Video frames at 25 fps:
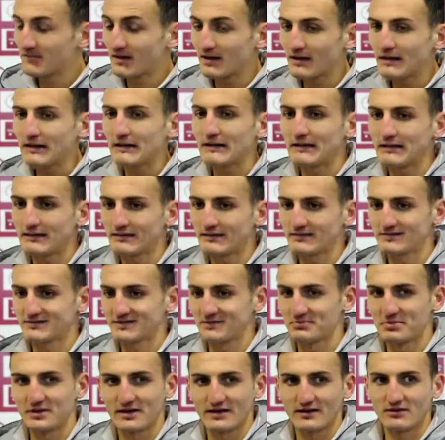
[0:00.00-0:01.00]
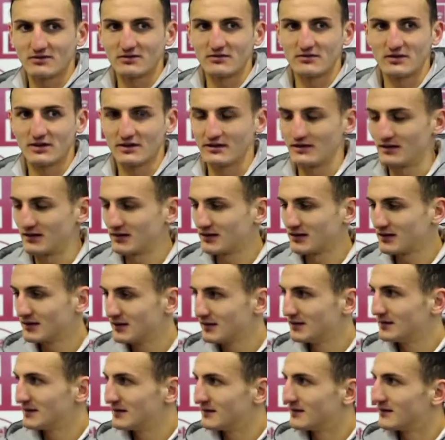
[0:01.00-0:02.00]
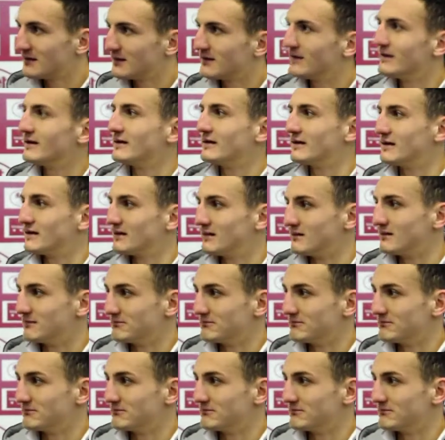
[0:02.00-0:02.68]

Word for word: Eh, saperlo, guarda. Eh,